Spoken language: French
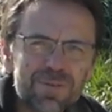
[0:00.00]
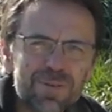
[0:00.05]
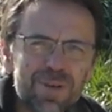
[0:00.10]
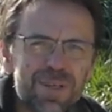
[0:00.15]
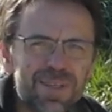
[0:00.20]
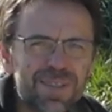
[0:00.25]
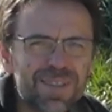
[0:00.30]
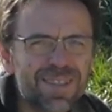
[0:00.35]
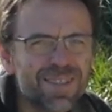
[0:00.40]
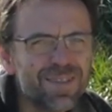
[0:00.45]

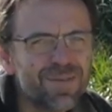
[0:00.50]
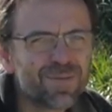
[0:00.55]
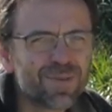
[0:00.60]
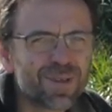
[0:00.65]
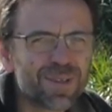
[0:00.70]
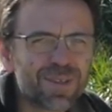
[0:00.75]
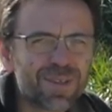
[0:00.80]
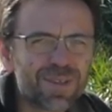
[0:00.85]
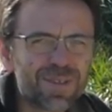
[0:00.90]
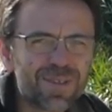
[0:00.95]
Enfin, si, une
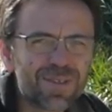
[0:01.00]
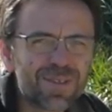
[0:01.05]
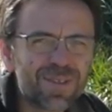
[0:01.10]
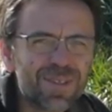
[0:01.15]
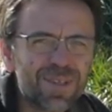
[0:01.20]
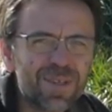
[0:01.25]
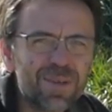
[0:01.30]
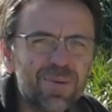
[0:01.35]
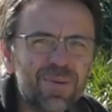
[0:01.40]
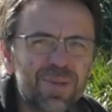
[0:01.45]
fois de temps en temps,
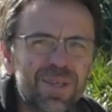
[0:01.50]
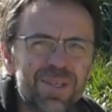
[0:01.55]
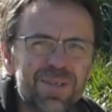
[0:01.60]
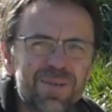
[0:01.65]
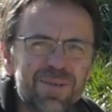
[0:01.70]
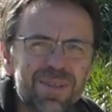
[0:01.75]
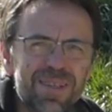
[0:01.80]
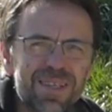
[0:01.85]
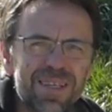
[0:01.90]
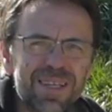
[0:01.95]
il y en a une qui
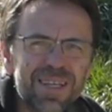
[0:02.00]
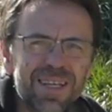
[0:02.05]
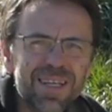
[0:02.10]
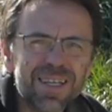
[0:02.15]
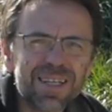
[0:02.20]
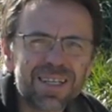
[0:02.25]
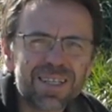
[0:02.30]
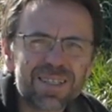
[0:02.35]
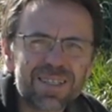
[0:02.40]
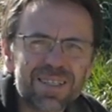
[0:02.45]
sautait.
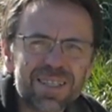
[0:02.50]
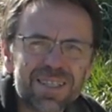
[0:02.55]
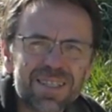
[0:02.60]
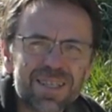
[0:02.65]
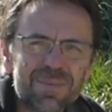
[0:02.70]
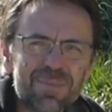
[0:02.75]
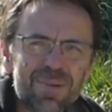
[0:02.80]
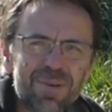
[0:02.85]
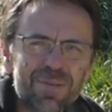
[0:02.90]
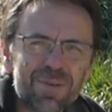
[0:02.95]
Ça
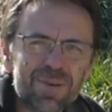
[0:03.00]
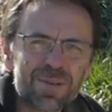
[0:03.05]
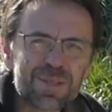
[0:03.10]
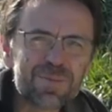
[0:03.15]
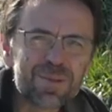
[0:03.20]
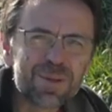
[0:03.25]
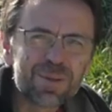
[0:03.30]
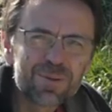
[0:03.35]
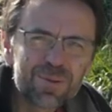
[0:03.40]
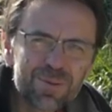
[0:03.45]
n'était pas
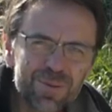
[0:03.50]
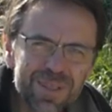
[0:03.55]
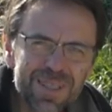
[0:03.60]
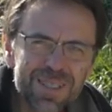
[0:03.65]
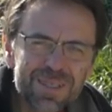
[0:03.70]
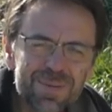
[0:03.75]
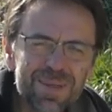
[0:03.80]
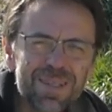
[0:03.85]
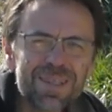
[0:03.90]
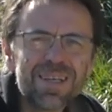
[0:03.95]
forcément toutes
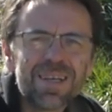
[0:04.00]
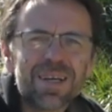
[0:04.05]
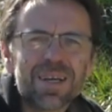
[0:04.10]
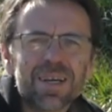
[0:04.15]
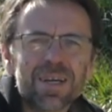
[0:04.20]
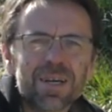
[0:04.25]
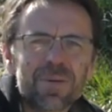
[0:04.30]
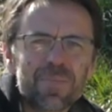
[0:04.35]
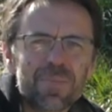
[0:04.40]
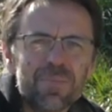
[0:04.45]
les semaines.
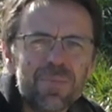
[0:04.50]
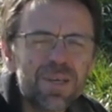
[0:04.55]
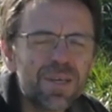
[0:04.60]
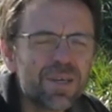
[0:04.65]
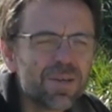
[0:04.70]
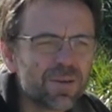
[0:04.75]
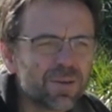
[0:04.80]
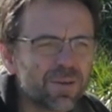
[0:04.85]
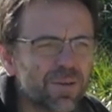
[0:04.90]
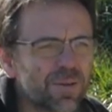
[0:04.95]

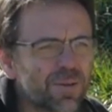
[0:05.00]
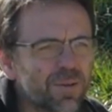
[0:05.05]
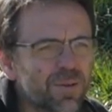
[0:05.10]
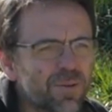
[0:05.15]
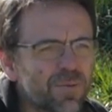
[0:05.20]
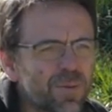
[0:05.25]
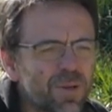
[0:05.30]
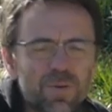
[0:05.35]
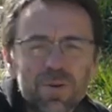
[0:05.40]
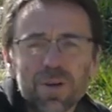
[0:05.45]
Mais,
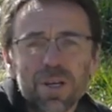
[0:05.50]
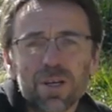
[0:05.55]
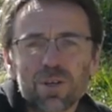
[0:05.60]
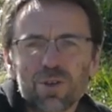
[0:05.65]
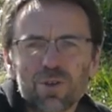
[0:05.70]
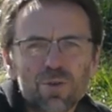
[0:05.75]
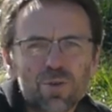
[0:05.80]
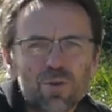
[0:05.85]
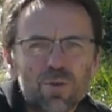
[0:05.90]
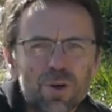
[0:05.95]
euh, mais voilà,
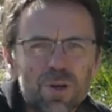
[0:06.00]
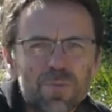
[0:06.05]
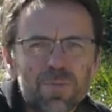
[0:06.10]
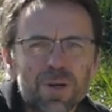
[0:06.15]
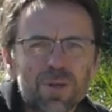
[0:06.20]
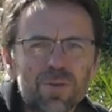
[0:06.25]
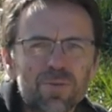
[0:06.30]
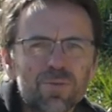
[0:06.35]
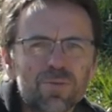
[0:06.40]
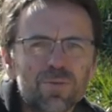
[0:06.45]
je courais
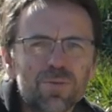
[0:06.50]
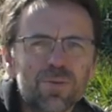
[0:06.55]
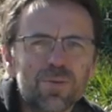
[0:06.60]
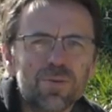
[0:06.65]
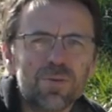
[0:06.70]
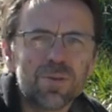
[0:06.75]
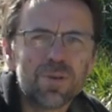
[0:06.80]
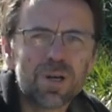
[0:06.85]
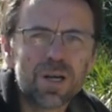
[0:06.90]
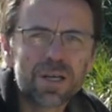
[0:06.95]
partout
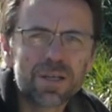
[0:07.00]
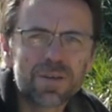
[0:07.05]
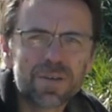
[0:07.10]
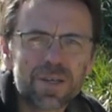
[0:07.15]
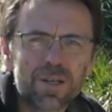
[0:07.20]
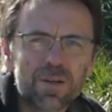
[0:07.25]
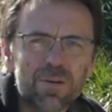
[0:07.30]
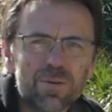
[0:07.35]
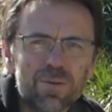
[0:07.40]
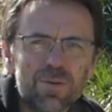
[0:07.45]
euh,
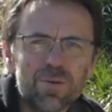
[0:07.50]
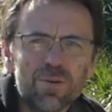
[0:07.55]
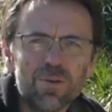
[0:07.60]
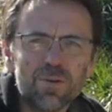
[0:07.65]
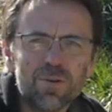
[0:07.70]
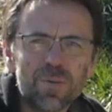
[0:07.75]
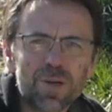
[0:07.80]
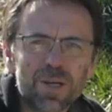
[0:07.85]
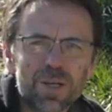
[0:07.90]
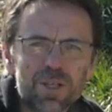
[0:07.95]
avec le,
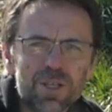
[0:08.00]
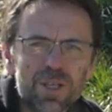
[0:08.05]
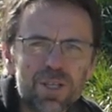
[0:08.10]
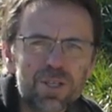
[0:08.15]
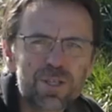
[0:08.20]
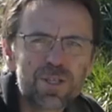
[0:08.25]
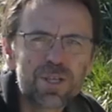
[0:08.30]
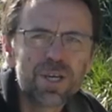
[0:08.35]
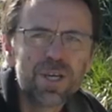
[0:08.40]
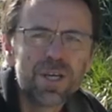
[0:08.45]
le,
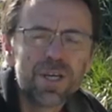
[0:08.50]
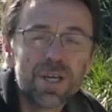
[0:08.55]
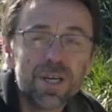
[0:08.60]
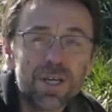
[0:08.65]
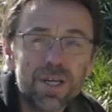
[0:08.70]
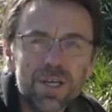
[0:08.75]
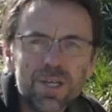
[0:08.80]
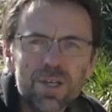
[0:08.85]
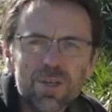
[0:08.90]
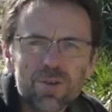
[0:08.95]
maraîchage
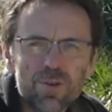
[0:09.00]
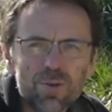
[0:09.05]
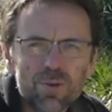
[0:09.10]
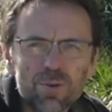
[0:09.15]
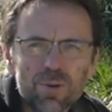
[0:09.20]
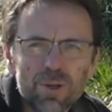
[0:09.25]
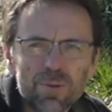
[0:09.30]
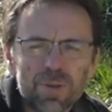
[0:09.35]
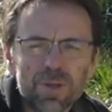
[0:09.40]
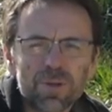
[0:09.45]
et je
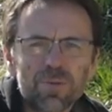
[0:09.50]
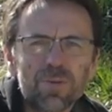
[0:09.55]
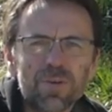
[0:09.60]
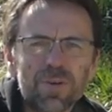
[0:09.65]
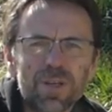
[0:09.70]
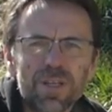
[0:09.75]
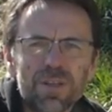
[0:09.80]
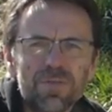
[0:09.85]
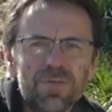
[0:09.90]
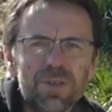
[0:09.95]
courais partout
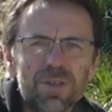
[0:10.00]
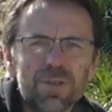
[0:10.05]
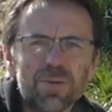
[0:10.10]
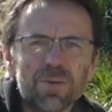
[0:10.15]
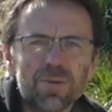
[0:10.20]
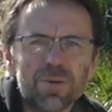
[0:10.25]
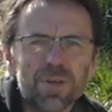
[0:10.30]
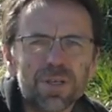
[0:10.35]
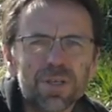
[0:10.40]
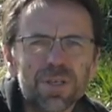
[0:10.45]
avec les
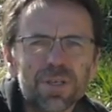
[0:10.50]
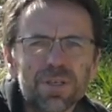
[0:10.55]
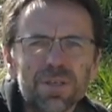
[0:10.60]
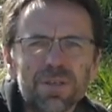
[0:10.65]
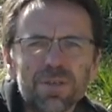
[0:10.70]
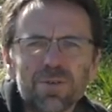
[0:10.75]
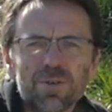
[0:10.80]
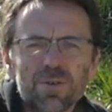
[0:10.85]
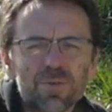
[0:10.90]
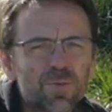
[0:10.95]
vidéos.
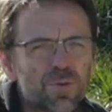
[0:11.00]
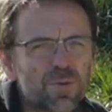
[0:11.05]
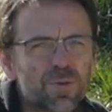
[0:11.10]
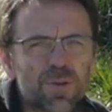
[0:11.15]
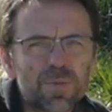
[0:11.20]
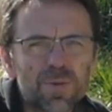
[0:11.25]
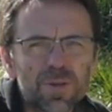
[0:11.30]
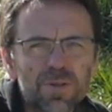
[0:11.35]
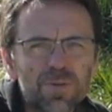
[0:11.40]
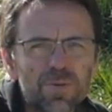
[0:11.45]
Et je me
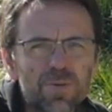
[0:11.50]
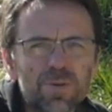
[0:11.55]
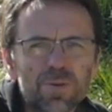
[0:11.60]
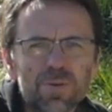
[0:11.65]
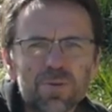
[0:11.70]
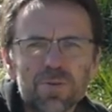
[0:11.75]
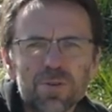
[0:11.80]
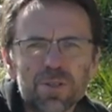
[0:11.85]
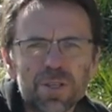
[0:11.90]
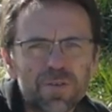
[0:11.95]
suis aperçu
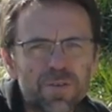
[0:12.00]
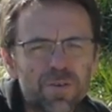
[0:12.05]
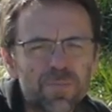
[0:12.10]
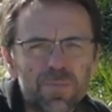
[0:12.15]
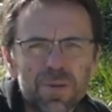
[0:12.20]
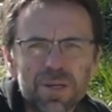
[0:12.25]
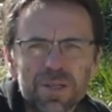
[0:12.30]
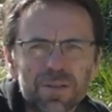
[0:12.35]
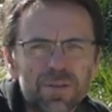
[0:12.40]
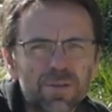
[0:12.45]
que j'avais
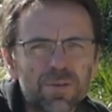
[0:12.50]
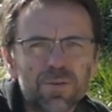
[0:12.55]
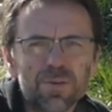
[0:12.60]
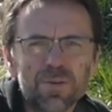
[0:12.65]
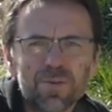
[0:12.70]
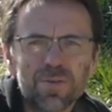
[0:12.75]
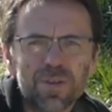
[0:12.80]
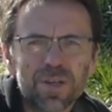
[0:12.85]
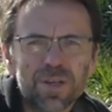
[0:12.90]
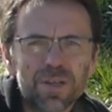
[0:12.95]
pas le temps
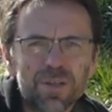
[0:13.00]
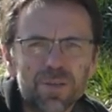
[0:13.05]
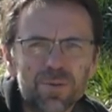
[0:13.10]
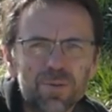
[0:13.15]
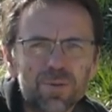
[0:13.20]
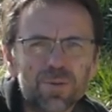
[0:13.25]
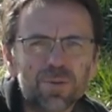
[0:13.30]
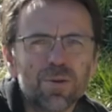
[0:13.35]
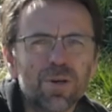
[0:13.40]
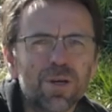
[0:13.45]
de faire les
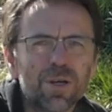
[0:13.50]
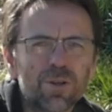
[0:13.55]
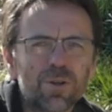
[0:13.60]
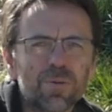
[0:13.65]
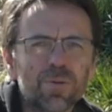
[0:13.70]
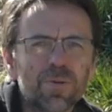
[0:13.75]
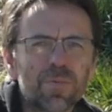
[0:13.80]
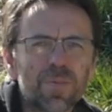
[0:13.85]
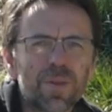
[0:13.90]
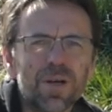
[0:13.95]
deux
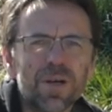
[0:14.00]
correctement.